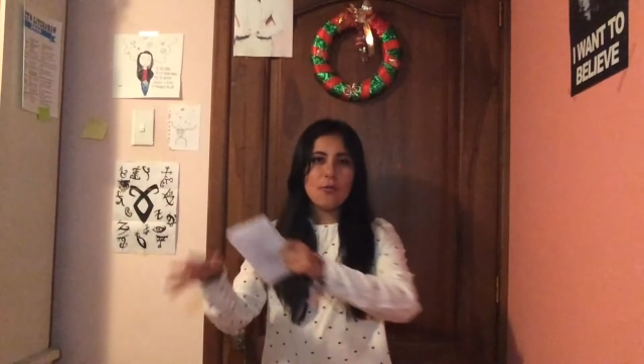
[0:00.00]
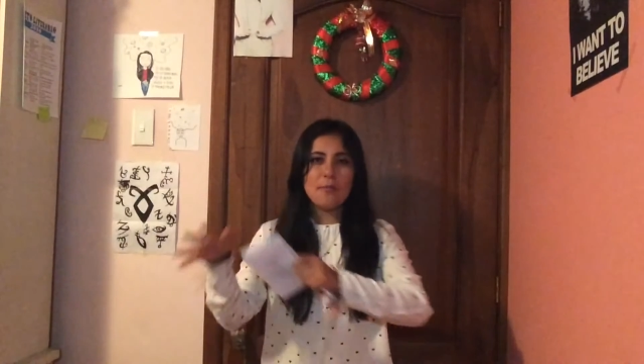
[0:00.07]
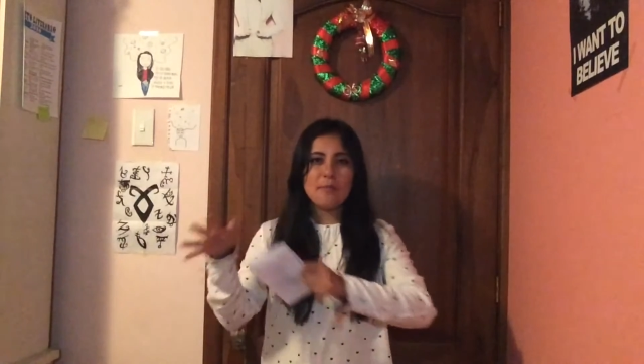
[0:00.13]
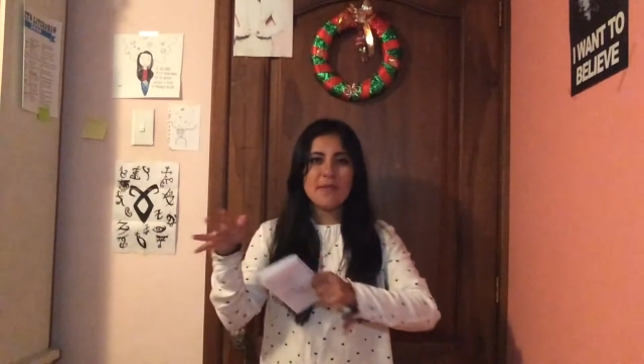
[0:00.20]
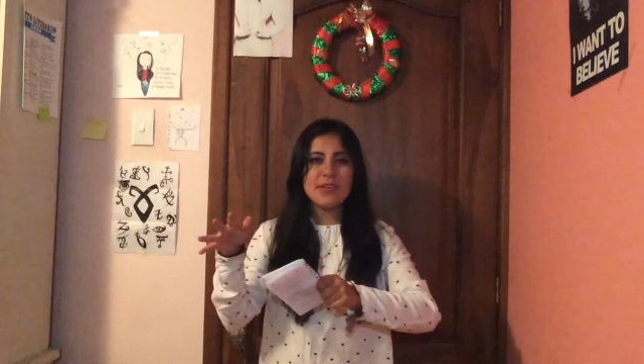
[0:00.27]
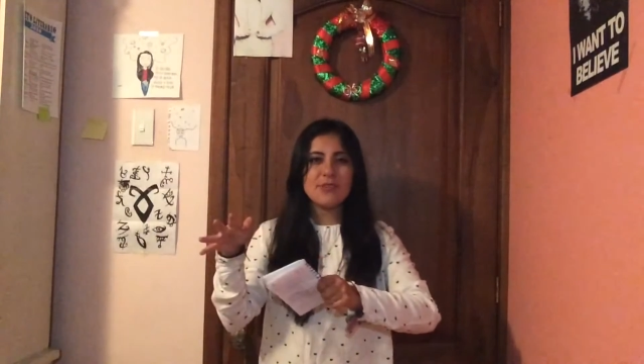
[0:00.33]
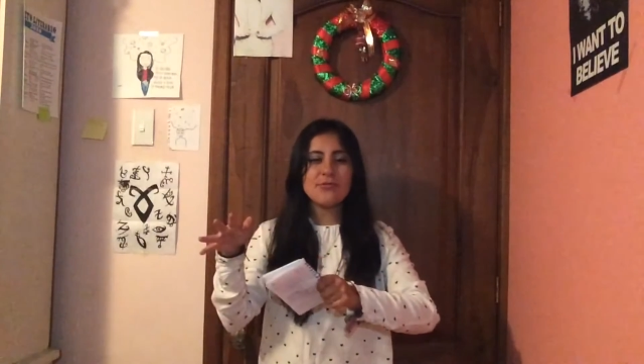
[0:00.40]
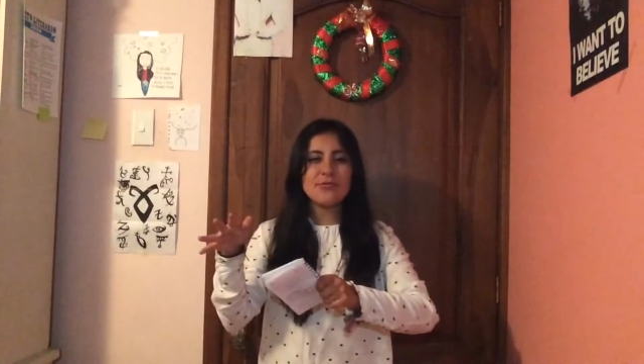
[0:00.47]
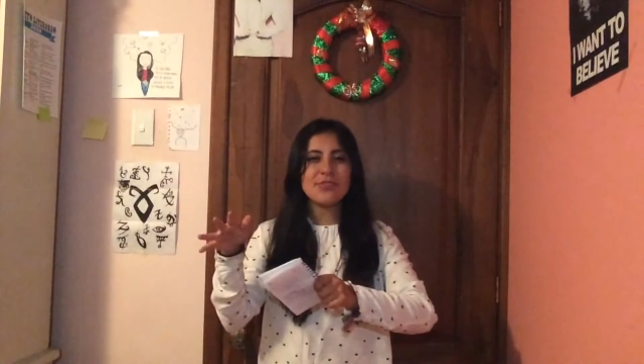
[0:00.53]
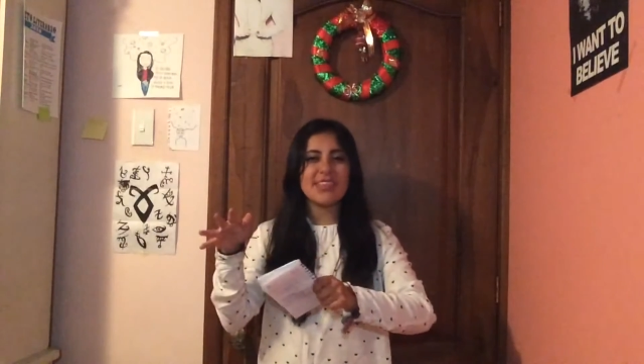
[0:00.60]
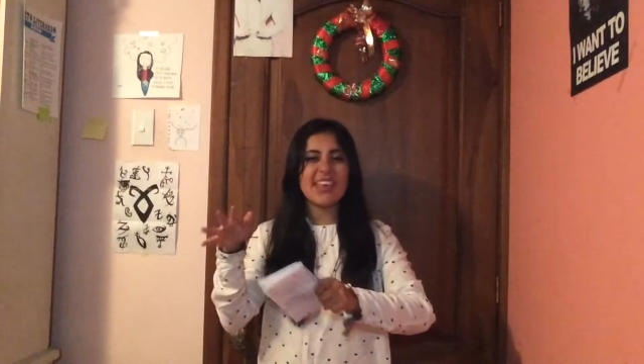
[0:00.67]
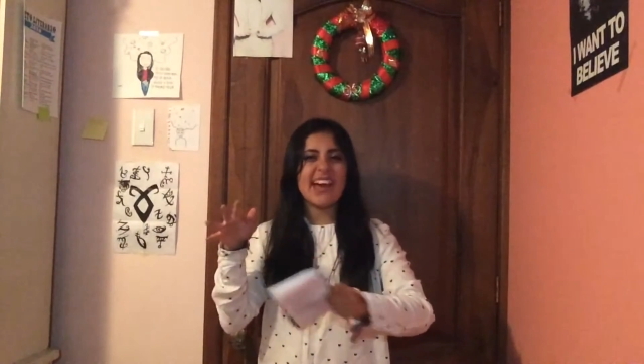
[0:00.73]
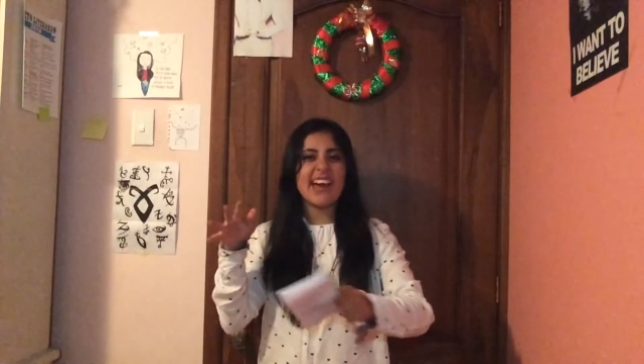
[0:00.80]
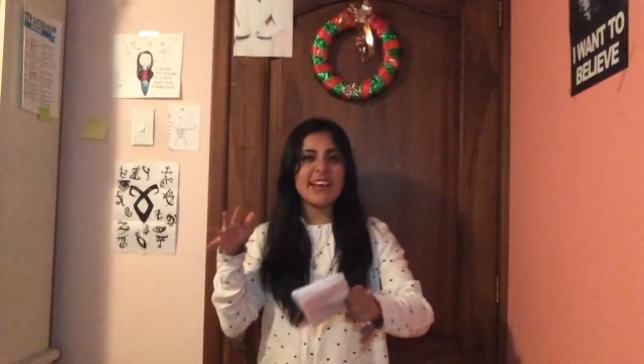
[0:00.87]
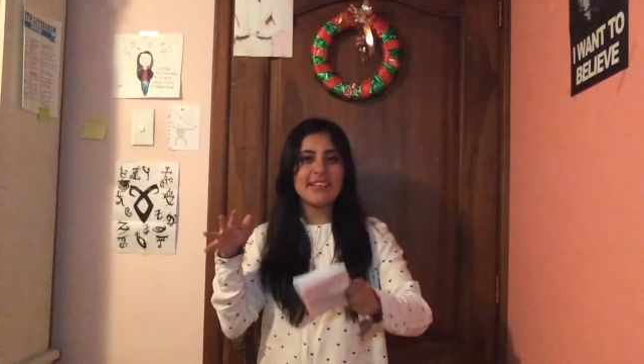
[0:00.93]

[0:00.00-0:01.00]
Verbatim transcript: más un tag